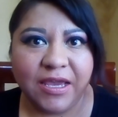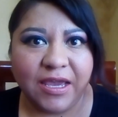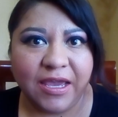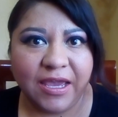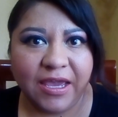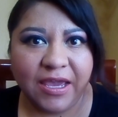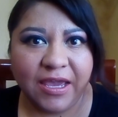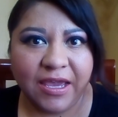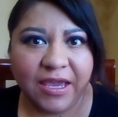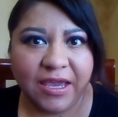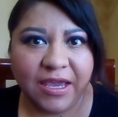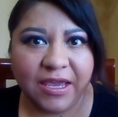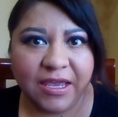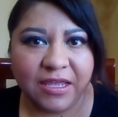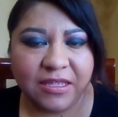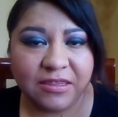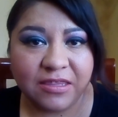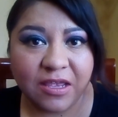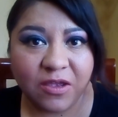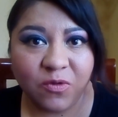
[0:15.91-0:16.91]

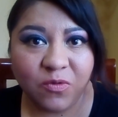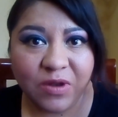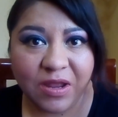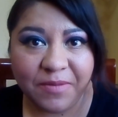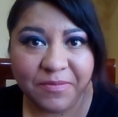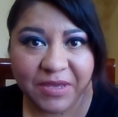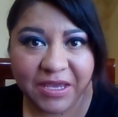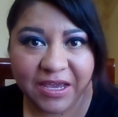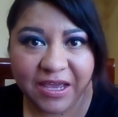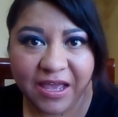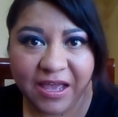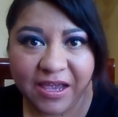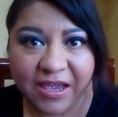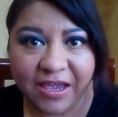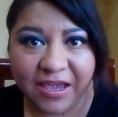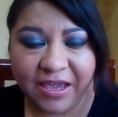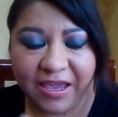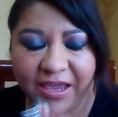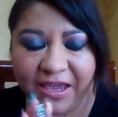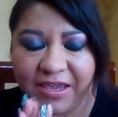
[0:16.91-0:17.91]
Eh, tengo una
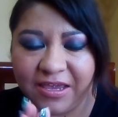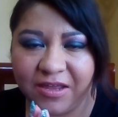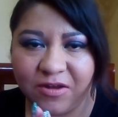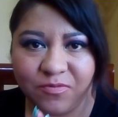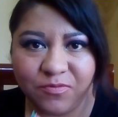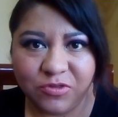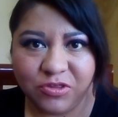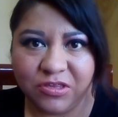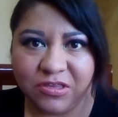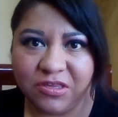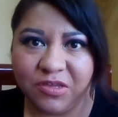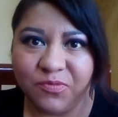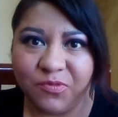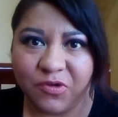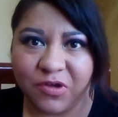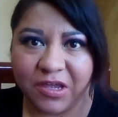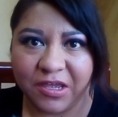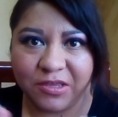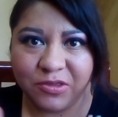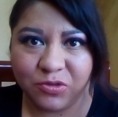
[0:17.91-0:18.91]
amiga que quiero
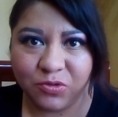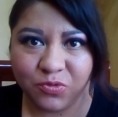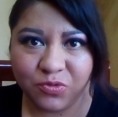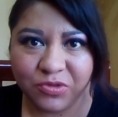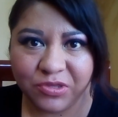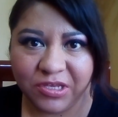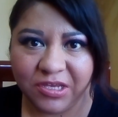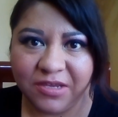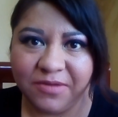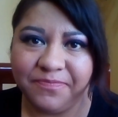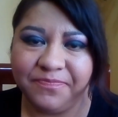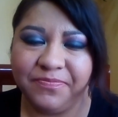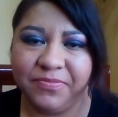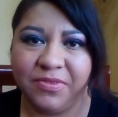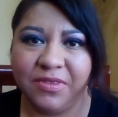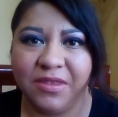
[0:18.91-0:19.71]
muchísimo que es Susi.